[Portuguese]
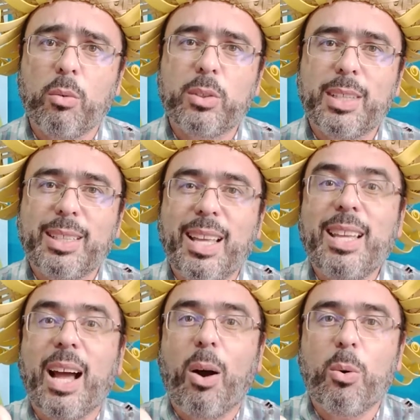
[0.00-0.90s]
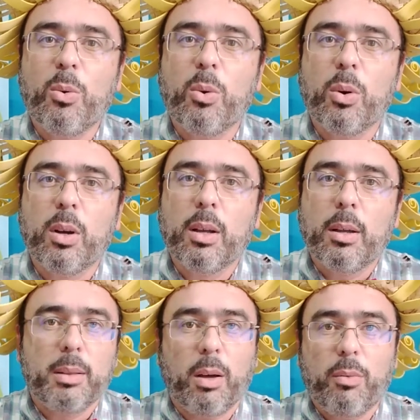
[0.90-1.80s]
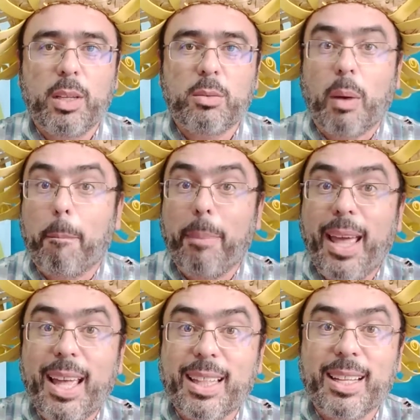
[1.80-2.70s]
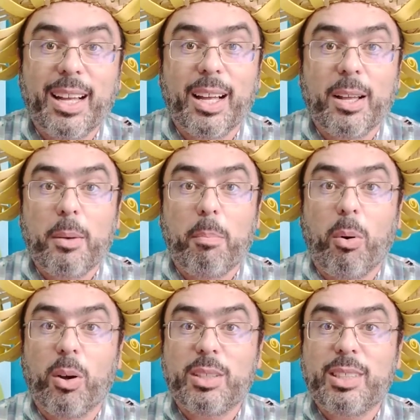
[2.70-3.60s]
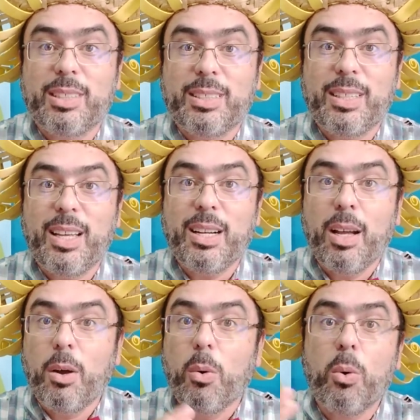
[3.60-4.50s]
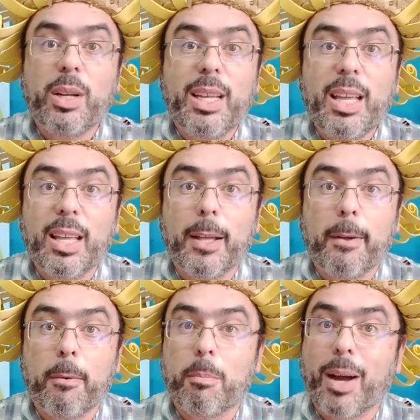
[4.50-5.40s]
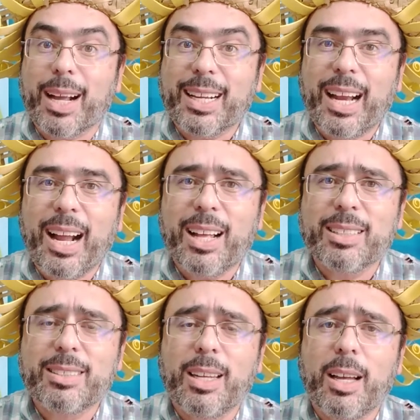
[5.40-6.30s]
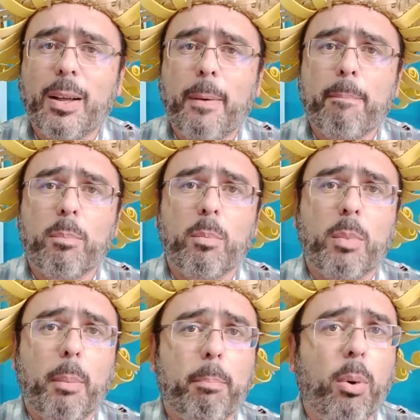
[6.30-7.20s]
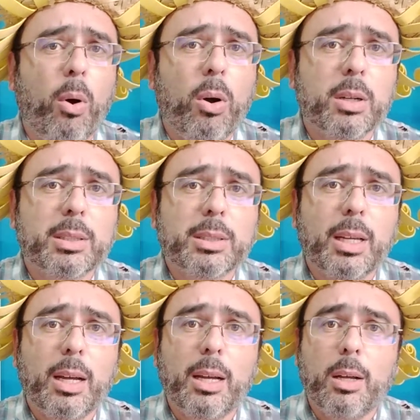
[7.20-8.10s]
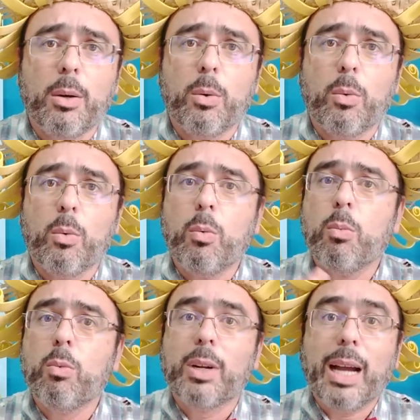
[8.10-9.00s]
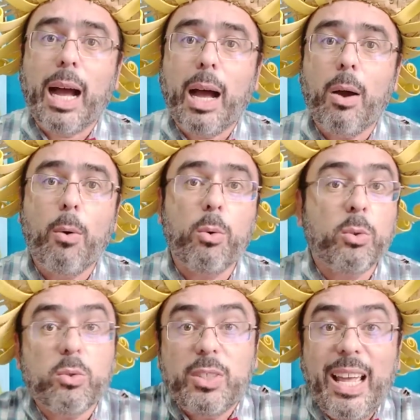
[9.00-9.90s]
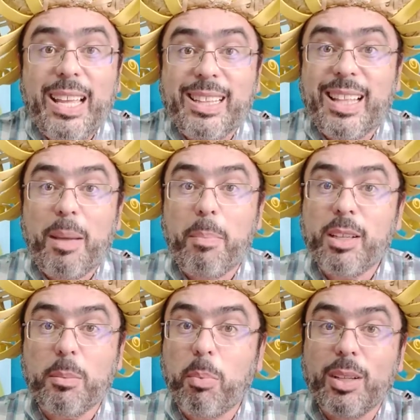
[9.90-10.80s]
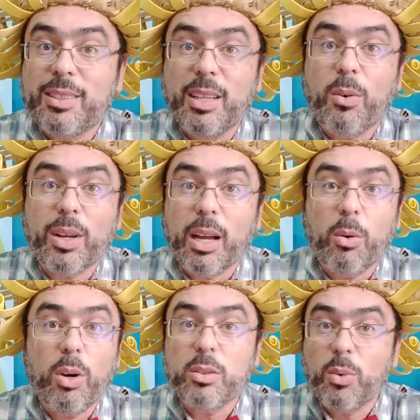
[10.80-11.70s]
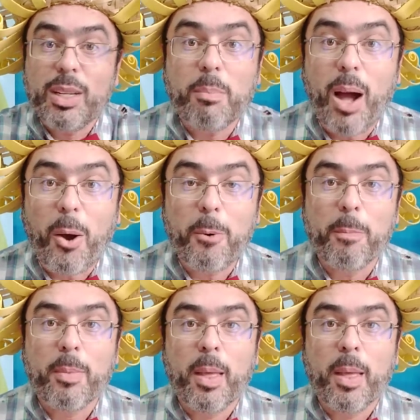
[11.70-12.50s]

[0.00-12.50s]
você tem algo. Talvez uma pedra, pode ser o que? Uma casa, uma porta, um carro, não sei, de repente pode ser qualquer coisa, um animal,